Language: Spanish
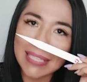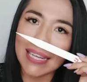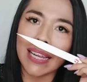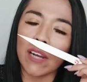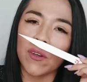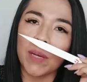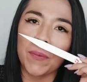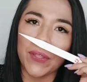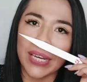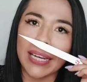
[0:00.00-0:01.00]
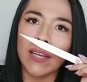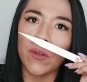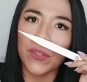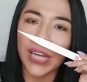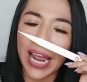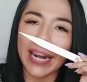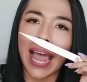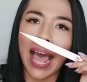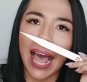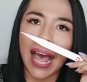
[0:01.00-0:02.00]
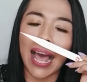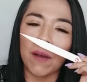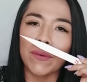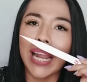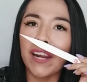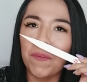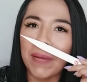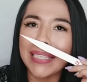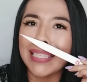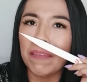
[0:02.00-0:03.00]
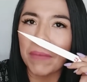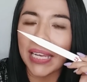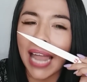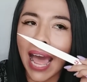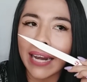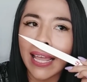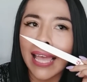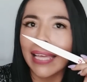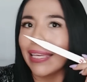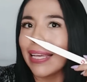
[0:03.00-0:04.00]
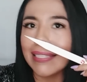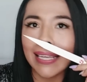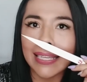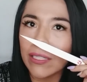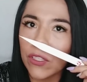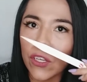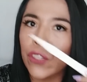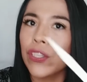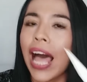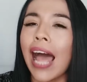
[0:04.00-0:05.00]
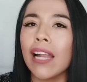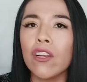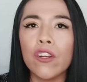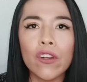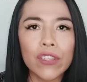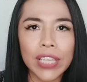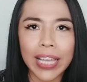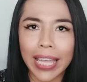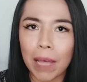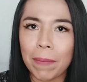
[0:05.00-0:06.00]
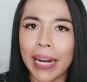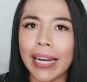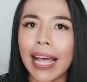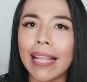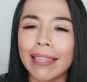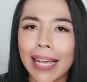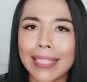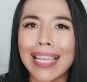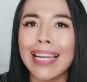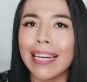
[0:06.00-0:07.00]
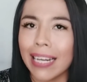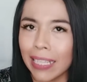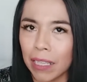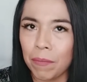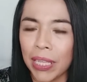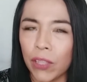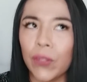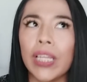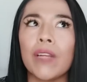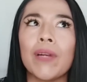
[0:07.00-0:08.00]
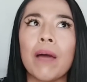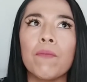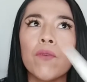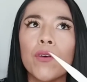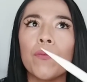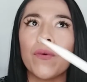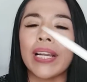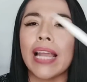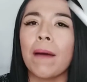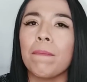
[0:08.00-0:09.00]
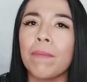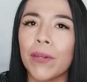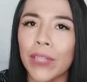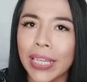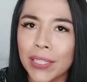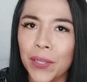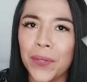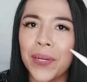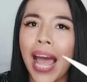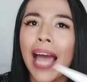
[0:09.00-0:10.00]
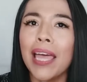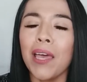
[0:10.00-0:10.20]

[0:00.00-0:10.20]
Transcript: cercano que podrán encontrar a, a un aroma similar y es deliciosa, no se queda para nada atrás en rendimiento, tiene una muy buena proyección, una